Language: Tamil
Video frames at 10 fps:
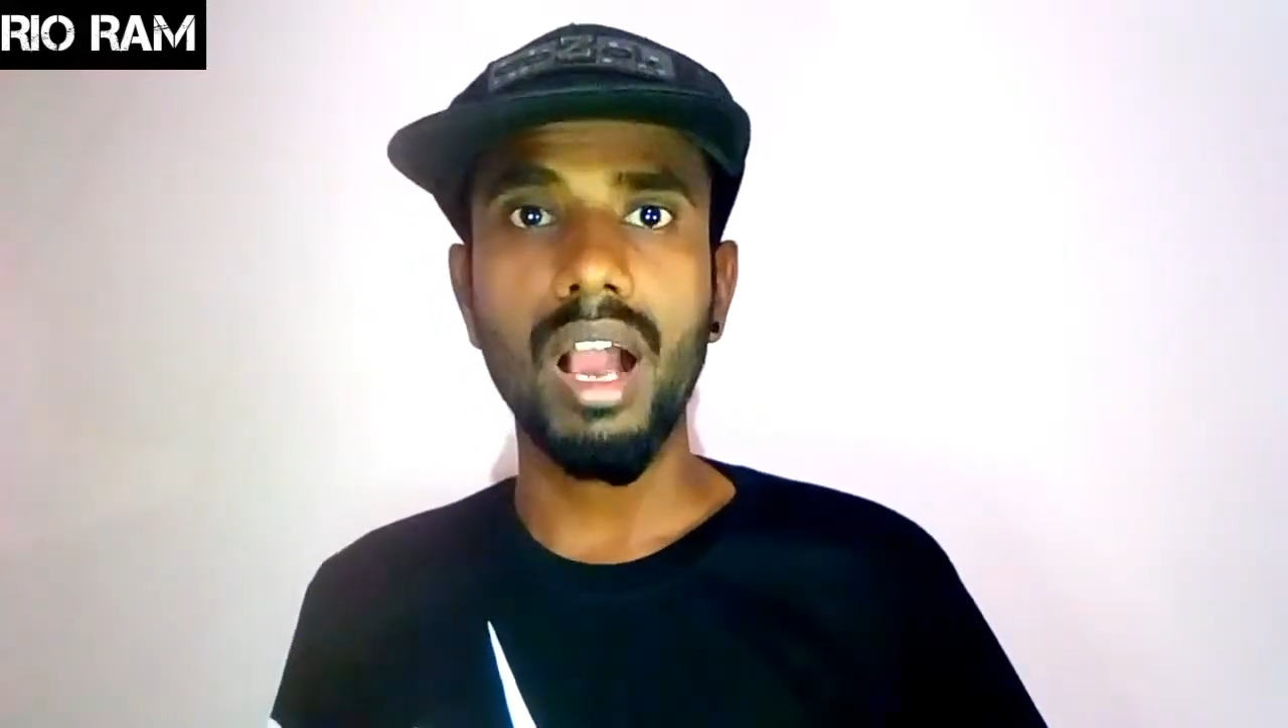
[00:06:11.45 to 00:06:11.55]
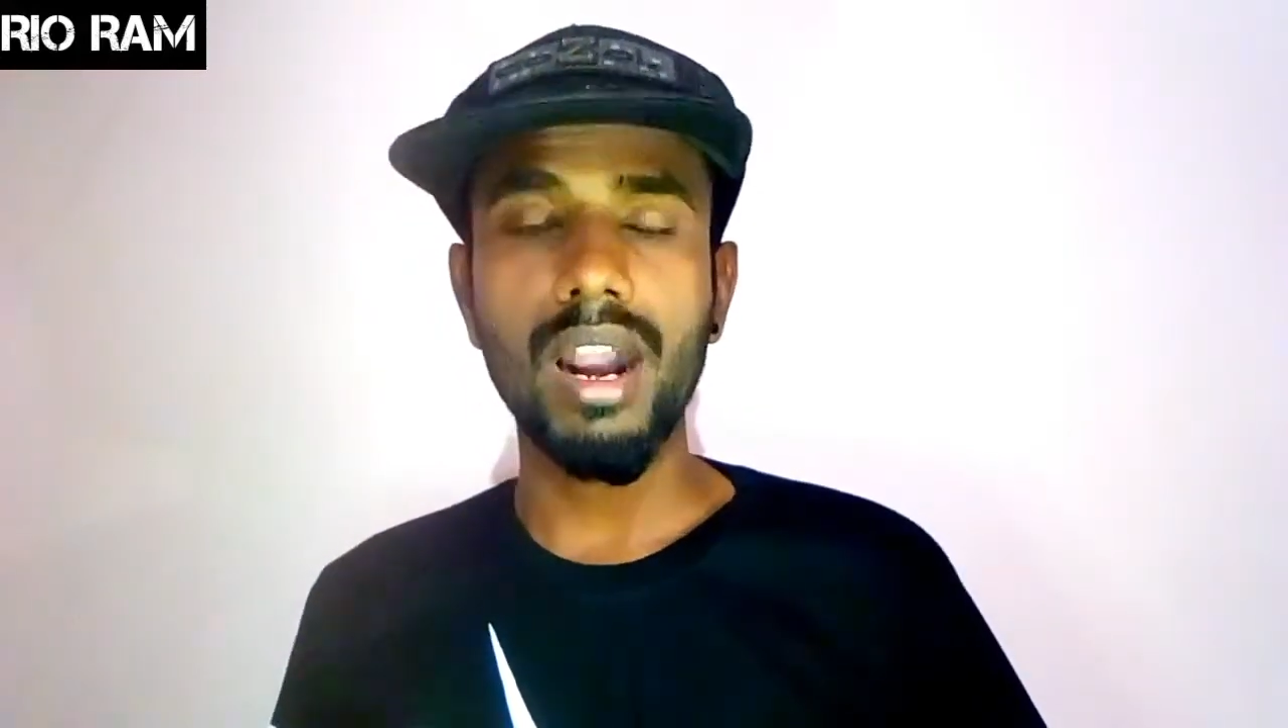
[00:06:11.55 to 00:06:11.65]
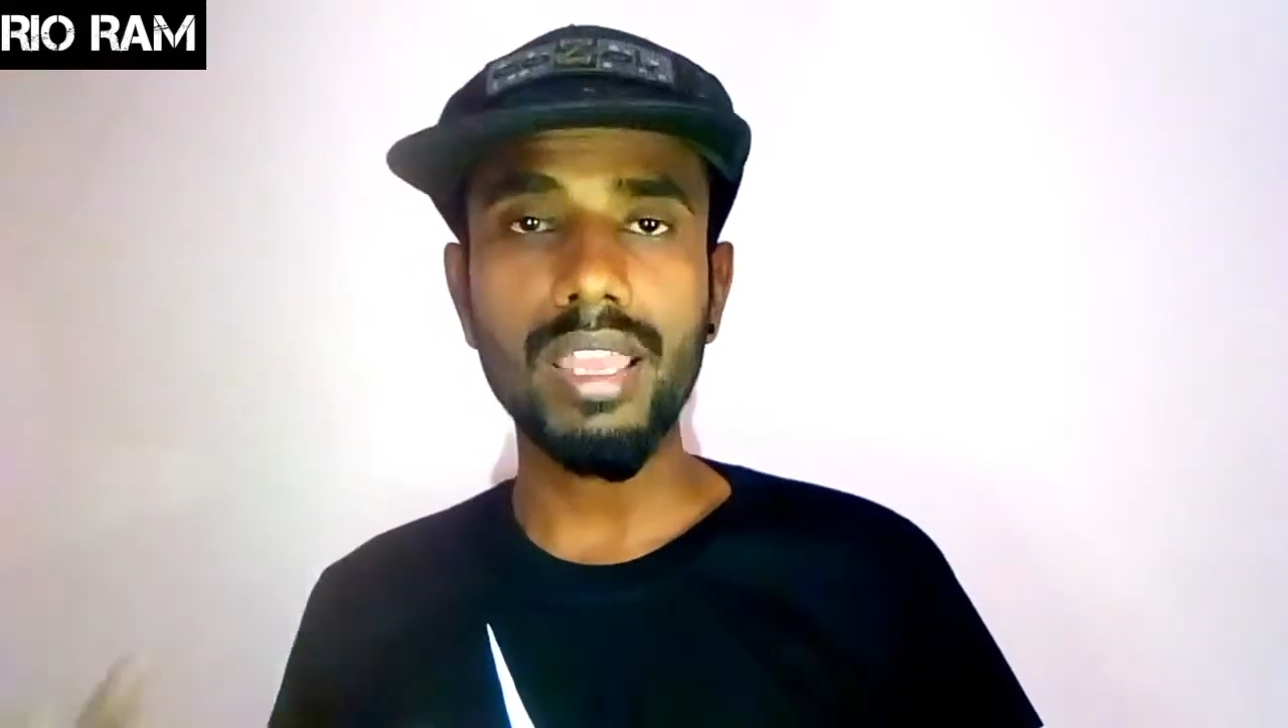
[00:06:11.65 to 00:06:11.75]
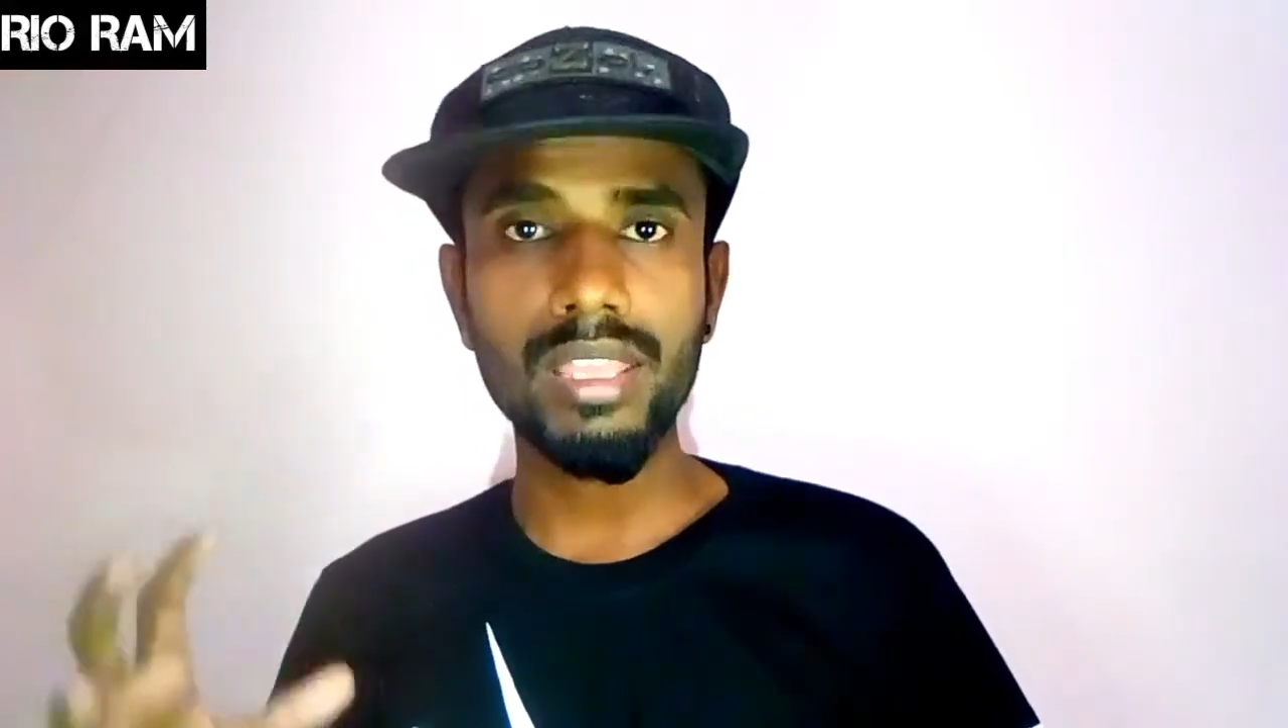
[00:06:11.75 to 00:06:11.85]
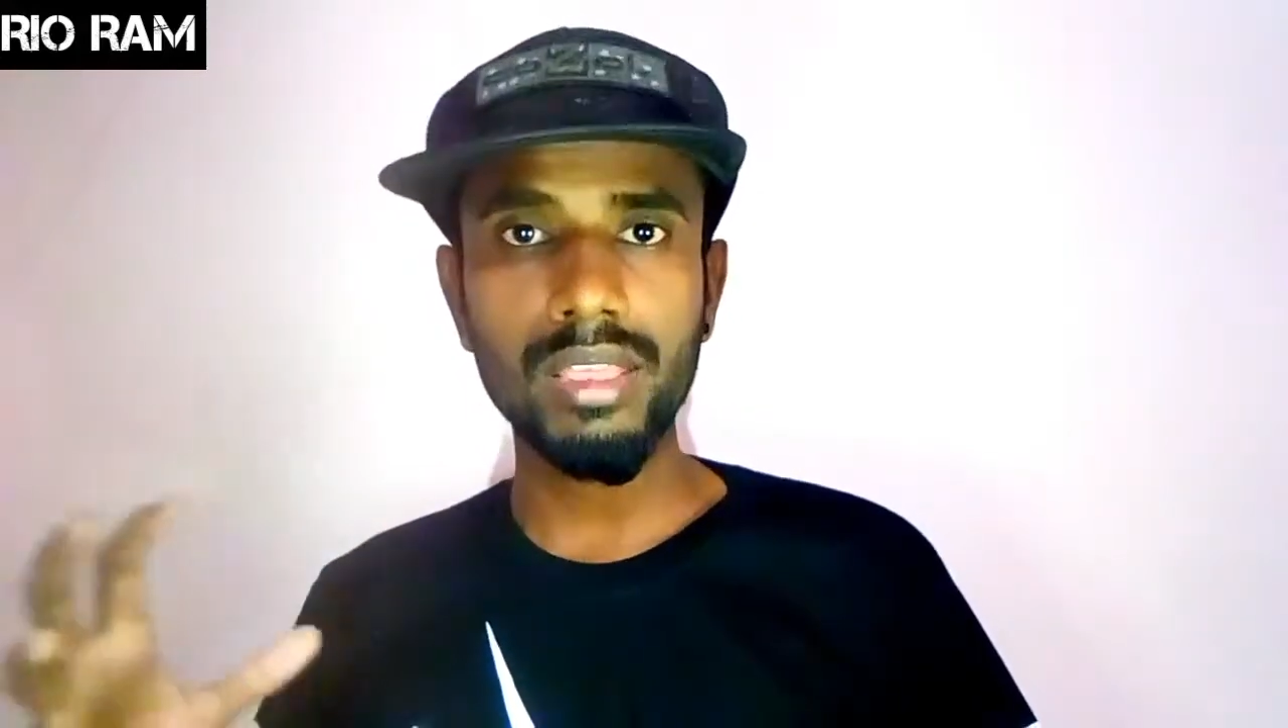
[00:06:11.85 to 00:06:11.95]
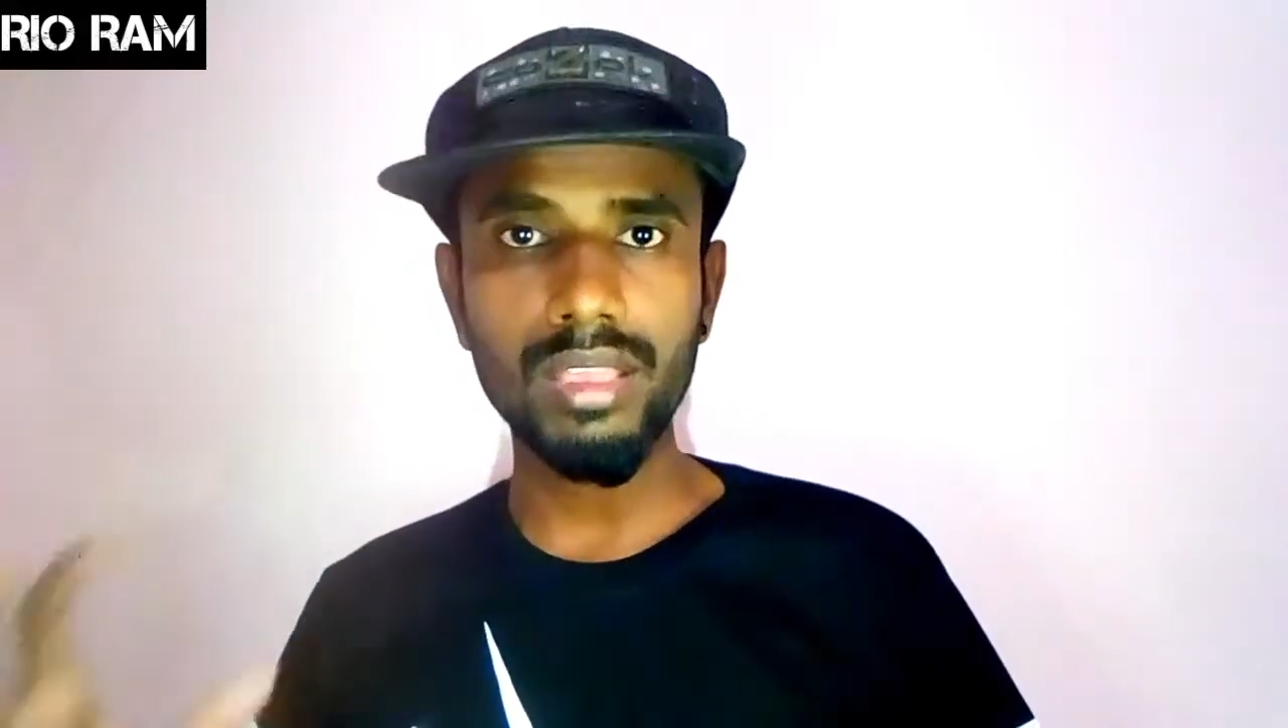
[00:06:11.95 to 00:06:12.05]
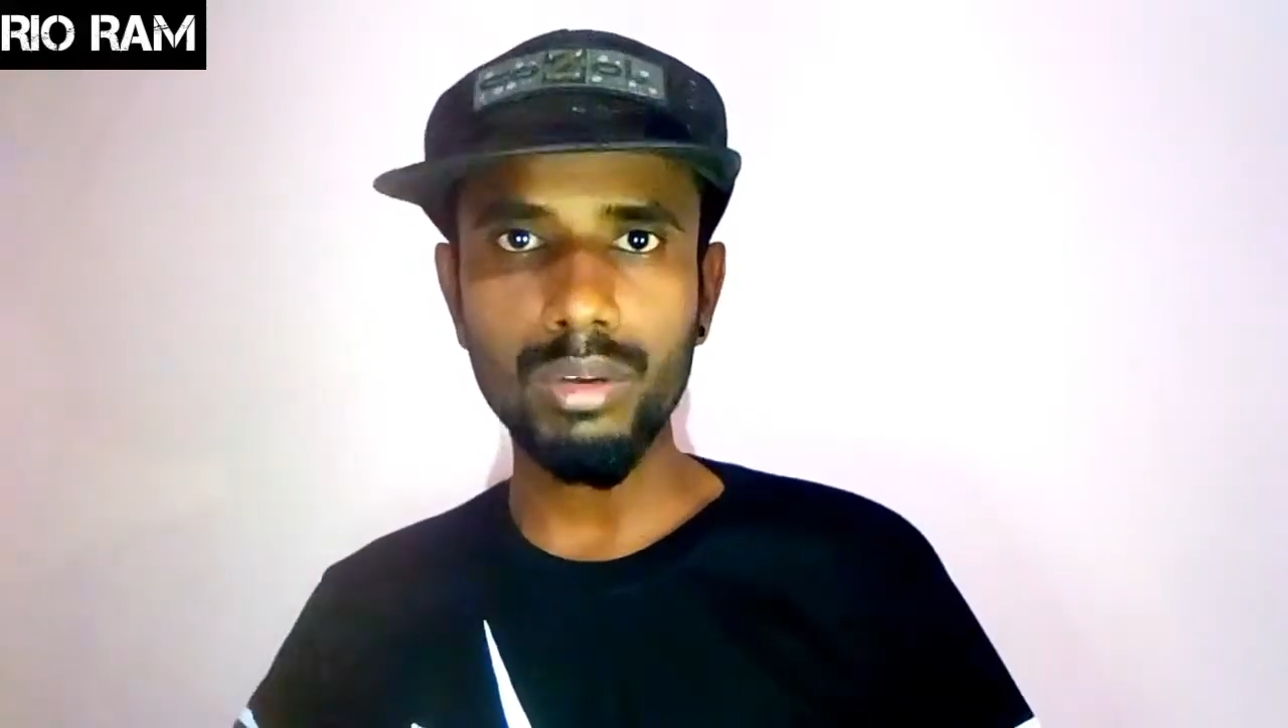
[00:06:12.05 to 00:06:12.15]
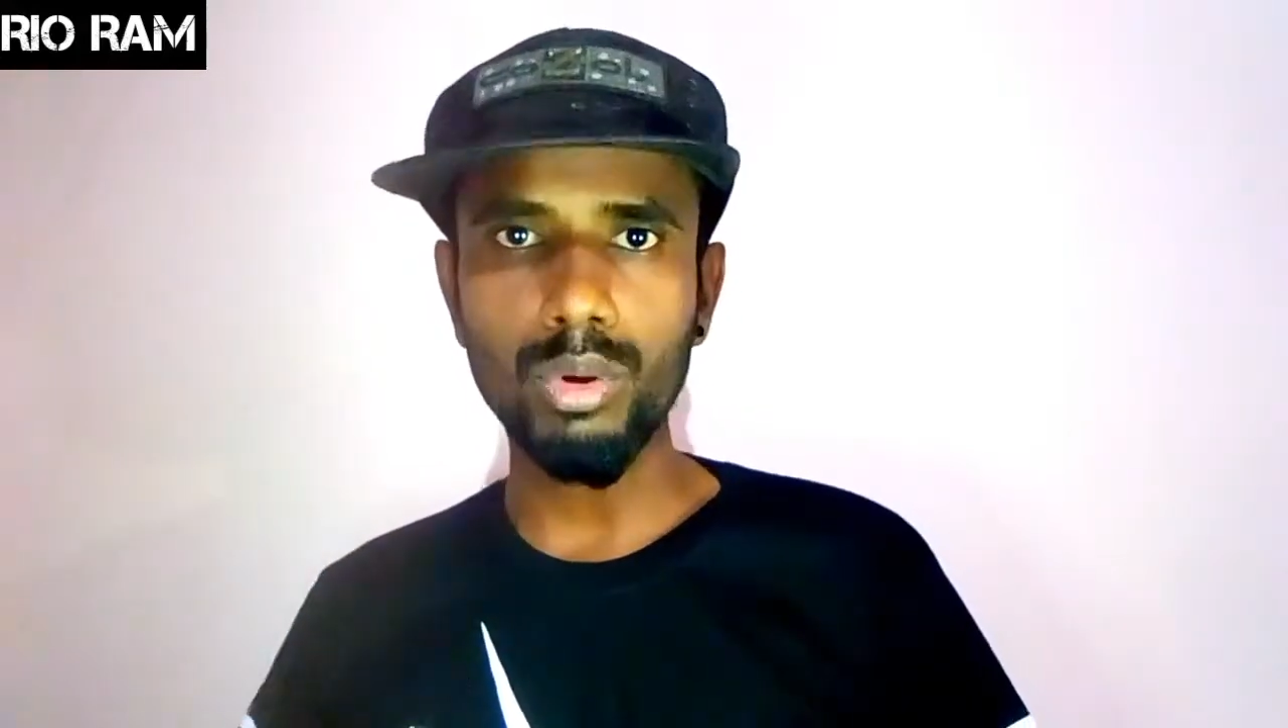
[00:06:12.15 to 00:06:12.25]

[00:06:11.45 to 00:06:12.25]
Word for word: ஆனால் இந்த